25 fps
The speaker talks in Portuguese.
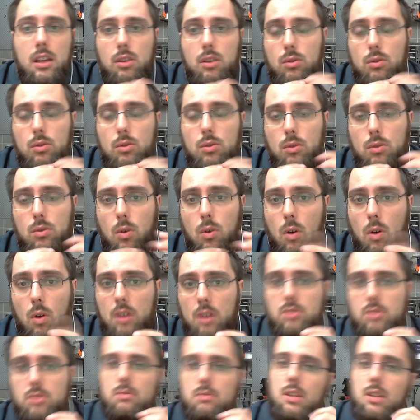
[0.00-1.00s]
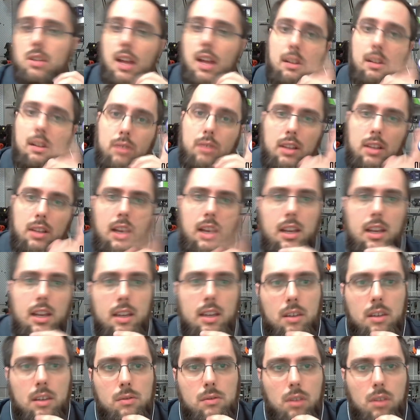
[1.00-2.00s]
E o código dela, vou até ler
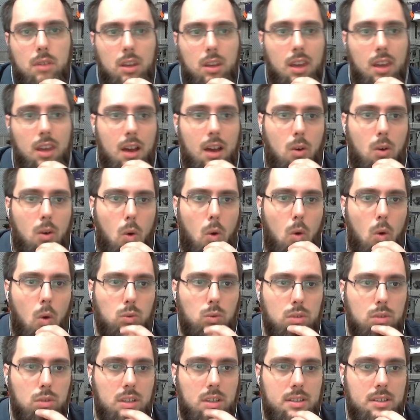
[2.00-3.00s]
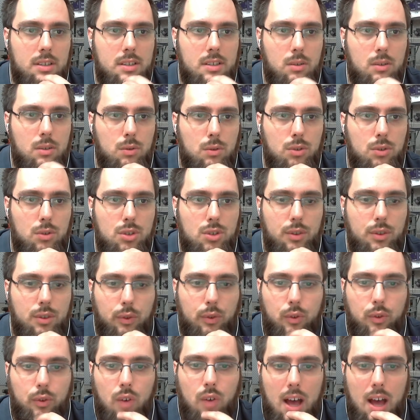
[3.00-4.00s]
aqui o que aconteceu de
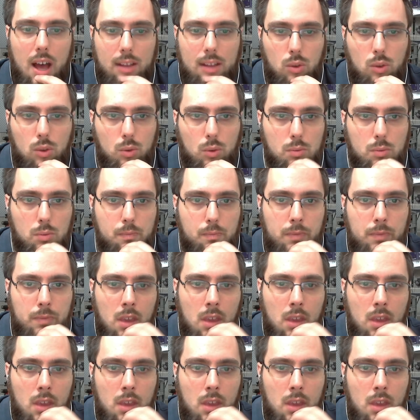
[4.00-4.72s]
fato.